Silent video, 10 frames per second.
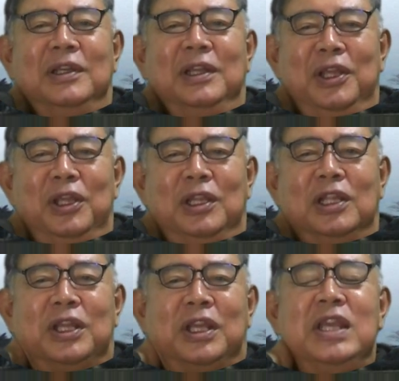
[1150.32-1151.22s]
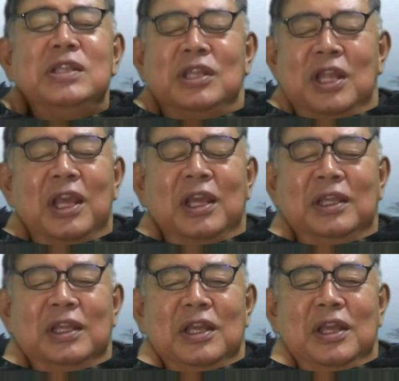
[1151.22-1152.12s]
えー、だって現にね、
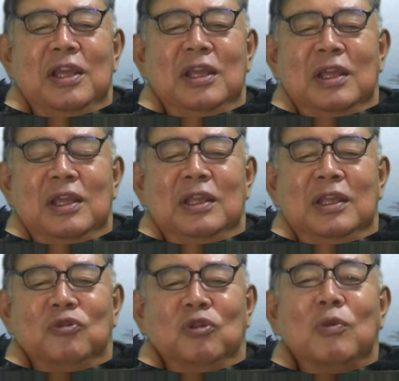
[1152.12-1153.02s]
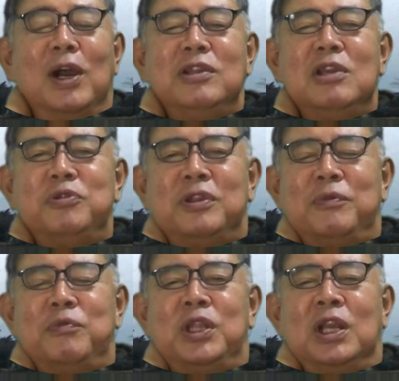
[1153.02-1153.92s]
ええー、その YDF の
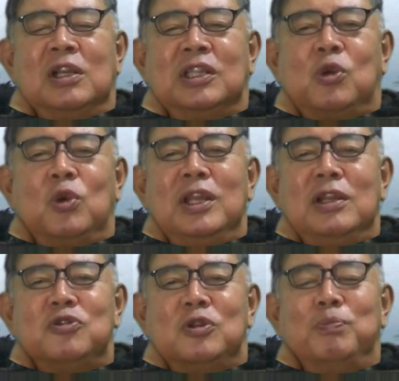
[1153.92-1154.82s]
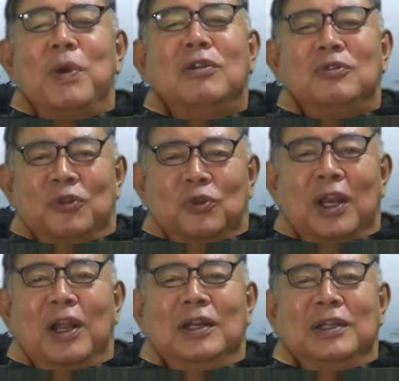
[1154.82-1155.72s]
目なんか聞こえないラジオいっぱいあるんですか
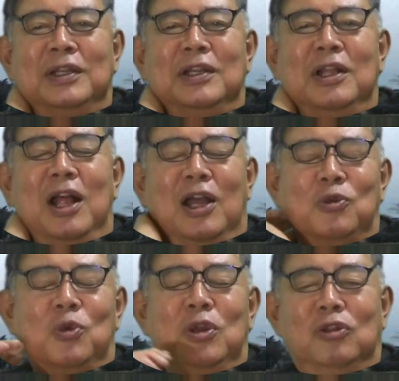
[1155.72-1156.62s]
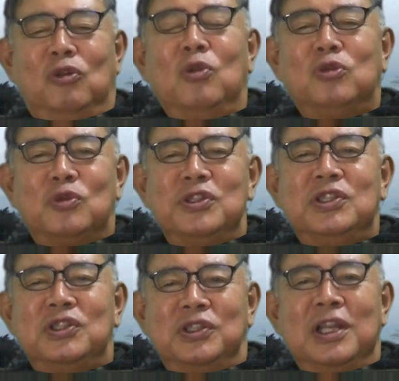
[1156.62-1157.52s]
ら、あの、そのことを意
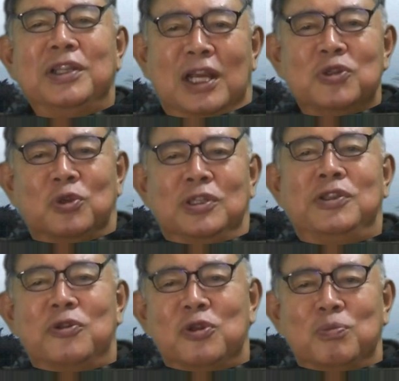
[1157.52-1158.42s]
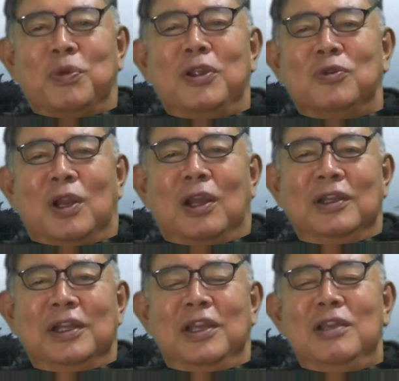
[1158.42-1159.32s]
識しないでラジオ聞いてる人いっぱいいるから、
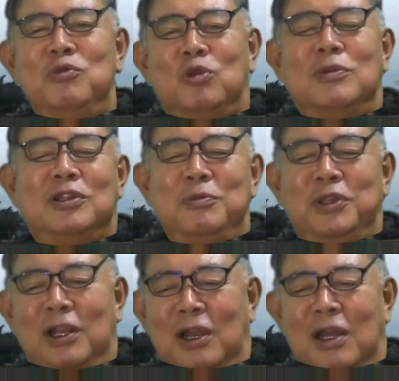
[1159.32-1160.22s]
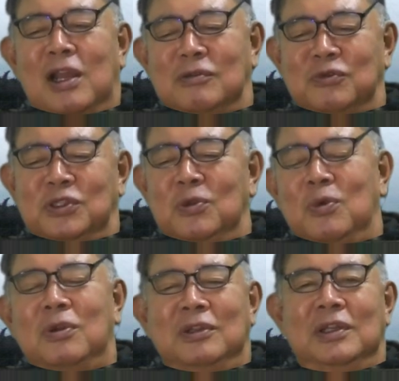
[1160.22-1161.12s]
AM 止まってみたら、あら、うち
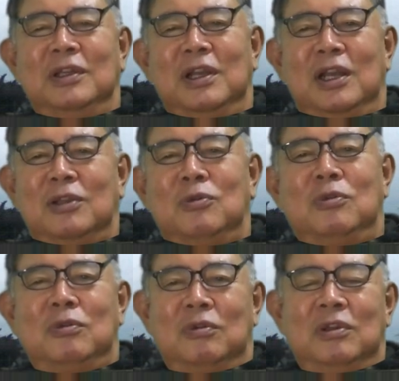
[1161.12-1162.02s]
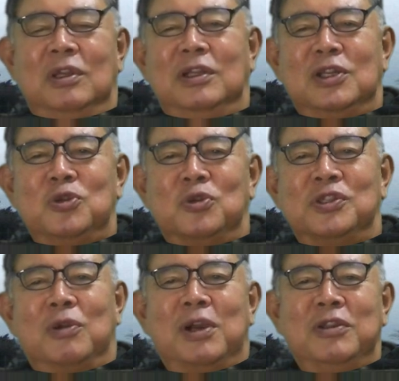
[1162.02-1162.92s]
の、あの、ラジオ
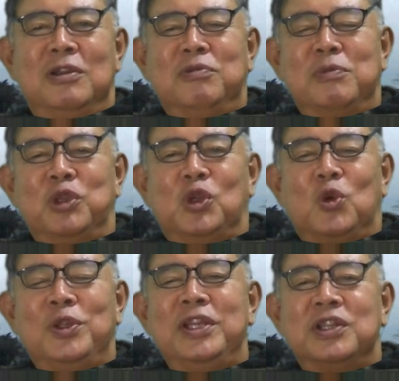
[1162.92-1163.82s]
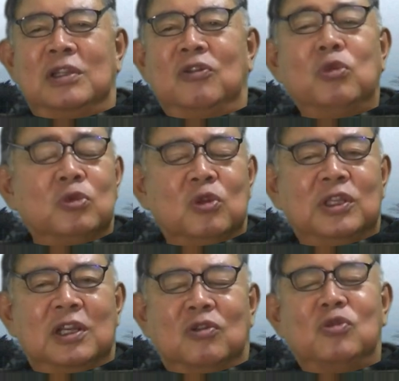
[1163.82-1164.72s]
じゃ YDFM 聞こえねえじゃんって、その時
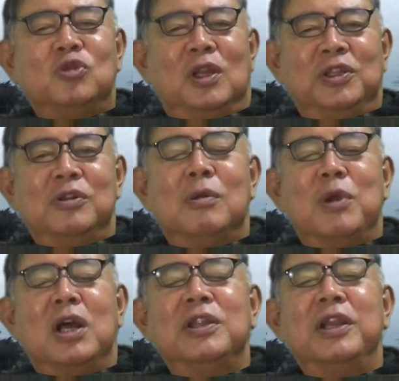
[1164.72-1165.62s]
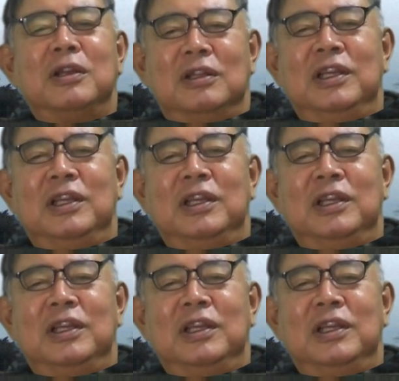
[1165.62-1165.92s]
気がつく人だっているかもわかんないからね。